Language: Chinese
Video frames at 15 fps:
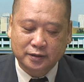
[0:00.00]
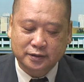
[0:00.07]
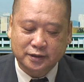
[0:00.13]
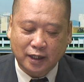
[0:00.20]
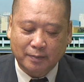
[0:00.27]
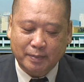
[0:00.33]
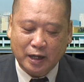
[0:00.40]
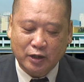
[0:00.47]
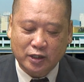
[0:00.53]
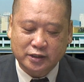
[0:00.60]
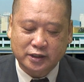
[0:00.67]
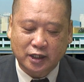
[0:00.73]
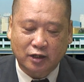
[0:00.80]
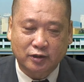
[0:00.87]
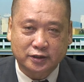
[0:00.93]
在8月
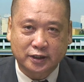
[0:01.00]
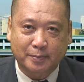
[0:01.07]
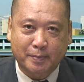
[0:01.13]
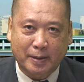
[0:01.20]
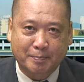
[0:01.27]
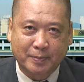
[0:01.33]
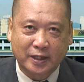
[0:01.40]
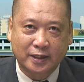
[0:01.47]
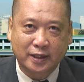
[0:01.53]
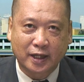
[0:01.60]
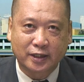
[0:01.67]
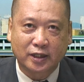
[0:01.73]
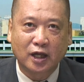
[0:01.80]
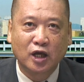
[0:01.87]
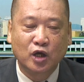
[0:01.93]
10号在板门
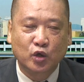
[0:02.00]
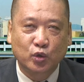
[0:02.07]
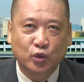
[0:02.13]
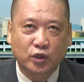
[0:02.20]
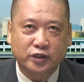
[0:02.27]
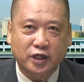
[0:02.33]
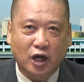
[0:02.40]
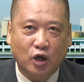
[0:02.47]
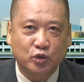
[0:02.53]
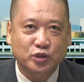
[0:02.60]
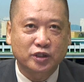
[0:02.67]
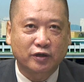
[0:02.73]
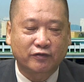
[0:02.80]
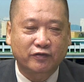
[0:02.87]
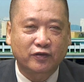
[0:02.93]
店与朝
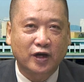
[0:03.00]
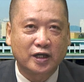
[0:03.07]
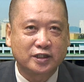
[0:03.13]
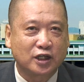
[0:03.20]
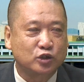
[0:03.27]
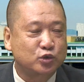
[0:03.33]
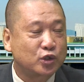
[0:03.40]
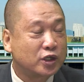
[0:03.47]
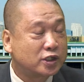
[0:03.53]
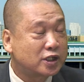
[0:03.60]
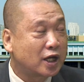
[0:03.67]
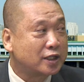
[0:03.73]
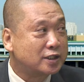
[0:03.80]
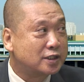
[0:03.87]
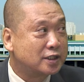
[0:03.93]
鲜的副外相崔
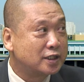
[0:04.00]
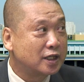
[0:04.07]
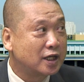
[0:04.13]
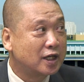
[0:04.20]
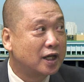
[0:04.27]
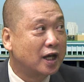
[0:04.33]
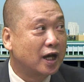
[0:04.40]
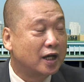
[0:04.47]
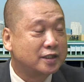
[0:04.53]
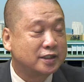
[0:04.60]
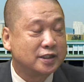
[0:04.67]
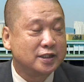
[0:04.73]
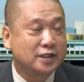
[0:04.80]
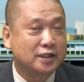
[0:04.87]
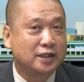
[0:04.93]
善基
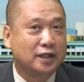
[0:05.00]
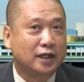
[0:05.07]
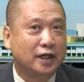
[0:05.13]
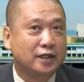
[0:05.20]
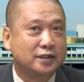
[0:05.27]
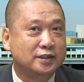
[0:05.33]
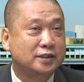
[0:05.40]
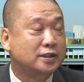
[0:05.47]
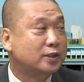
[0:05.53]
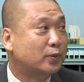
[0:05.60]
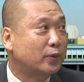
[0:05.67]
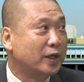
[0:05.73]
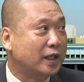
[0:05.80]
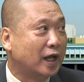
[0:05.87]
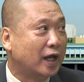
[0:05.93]
进行了一次
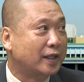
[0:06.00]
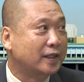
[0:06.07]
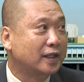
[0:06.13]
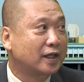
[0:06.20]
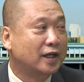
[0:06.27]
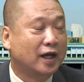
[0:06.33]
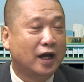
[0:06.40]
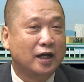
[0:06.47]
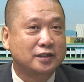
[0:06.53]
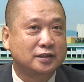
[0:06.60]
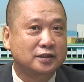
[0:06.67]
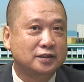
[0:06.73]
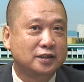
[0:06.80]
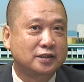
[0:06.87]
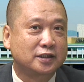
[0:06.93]
会谈
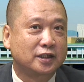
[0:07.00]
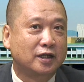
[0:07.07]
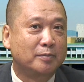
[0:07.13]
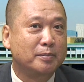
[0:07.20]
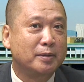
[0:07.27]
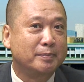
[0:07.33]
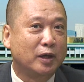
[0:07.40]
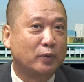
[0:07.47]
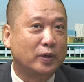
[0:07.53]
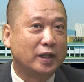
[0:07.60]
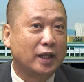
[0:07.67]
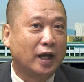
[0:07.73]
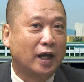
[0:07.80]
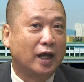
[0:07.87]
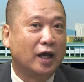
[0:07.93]
这是一个秘密
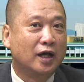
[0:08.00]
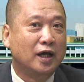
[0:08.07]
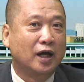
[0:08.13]
会谈。